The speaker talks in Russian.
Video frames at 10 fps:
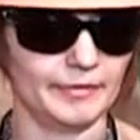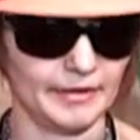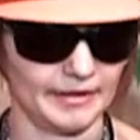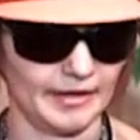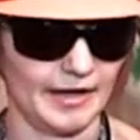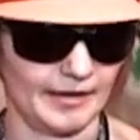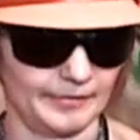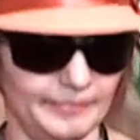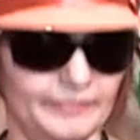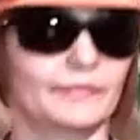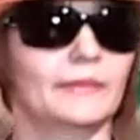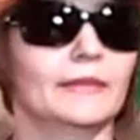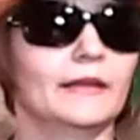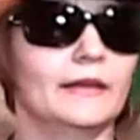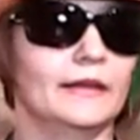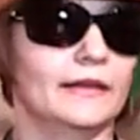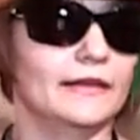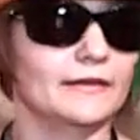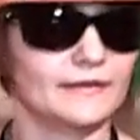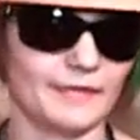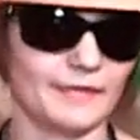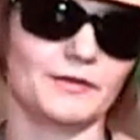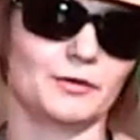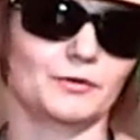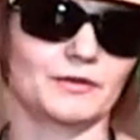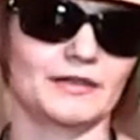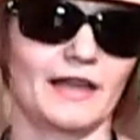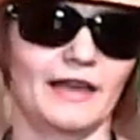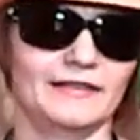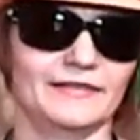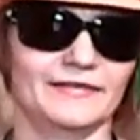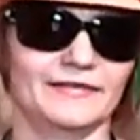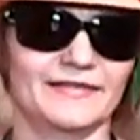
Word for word: Б, М, и сами все узнаете.